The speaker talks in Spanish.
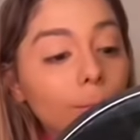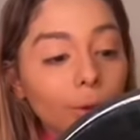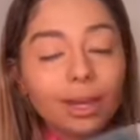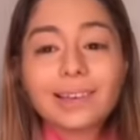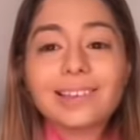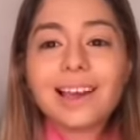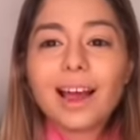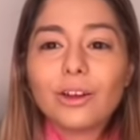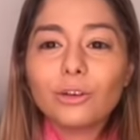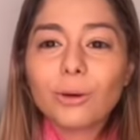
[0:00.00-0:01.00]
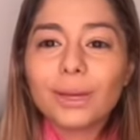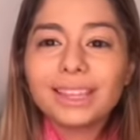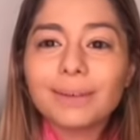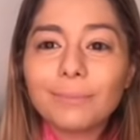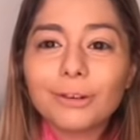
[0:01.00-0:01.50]
porque quizá no me
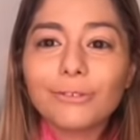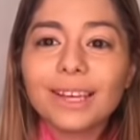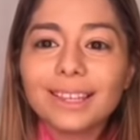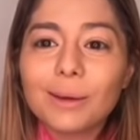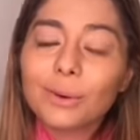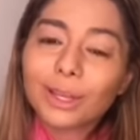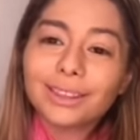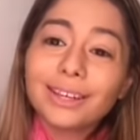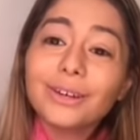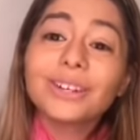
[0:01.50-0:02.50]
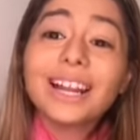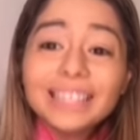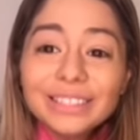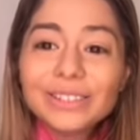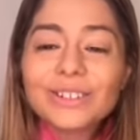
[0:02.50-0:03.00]
ven tan perfecta porque tengo
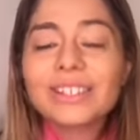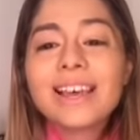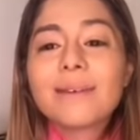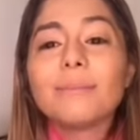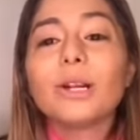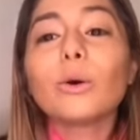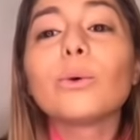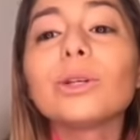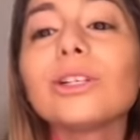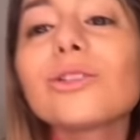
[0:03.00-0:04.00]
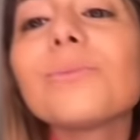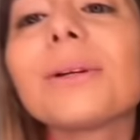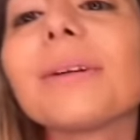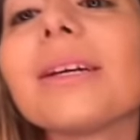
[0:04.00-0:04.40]
granitos, me los cubrió súper